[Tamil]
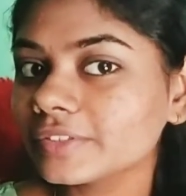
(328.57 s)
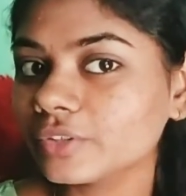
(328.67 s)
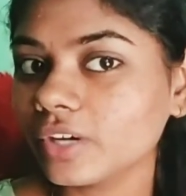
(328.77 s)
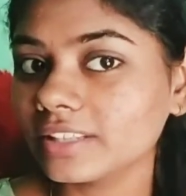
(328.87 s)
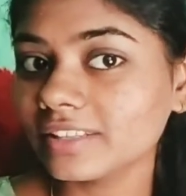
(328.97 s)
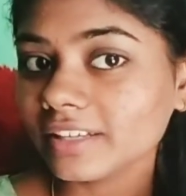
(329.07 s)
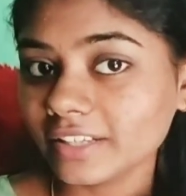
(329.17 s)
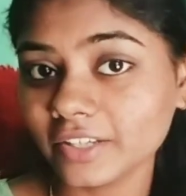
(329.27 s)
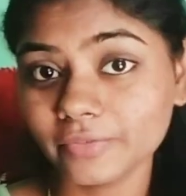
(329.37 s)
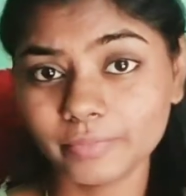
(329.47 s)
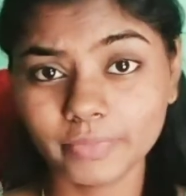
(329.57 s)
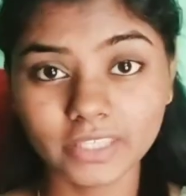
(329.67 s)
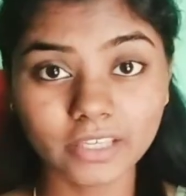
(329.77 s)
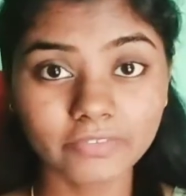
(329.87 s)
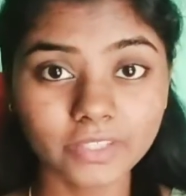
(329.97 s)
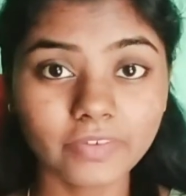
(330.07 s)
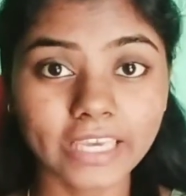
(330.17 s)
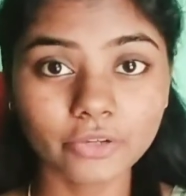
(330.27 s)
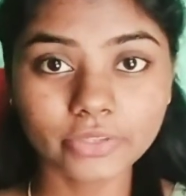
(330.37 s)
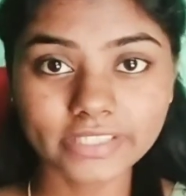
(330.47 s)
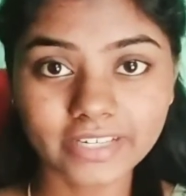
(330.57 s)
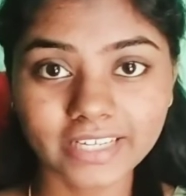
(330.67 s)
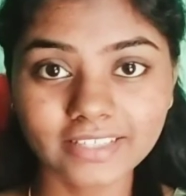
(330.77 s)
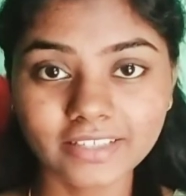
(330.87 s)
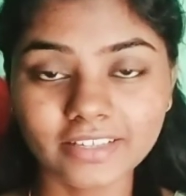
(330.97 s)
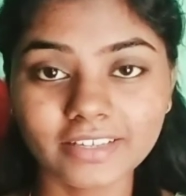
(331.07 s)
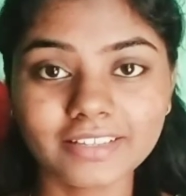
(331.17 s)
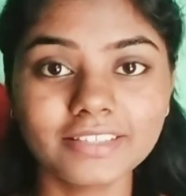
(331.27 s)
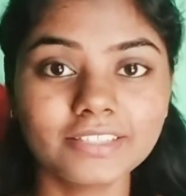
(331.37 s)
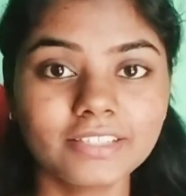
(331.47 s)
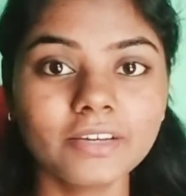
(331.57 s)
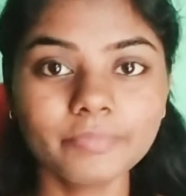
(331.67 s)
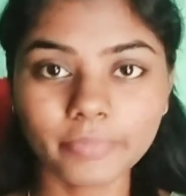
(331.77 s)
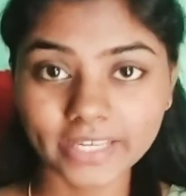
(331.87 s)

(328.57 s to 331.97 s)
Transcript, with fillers: ஸோ அதுதான் எனக்கு இதே வந்து வேறு ஒரு ஸ்ட்ரைட்னராக இருந்துச்சுன்னா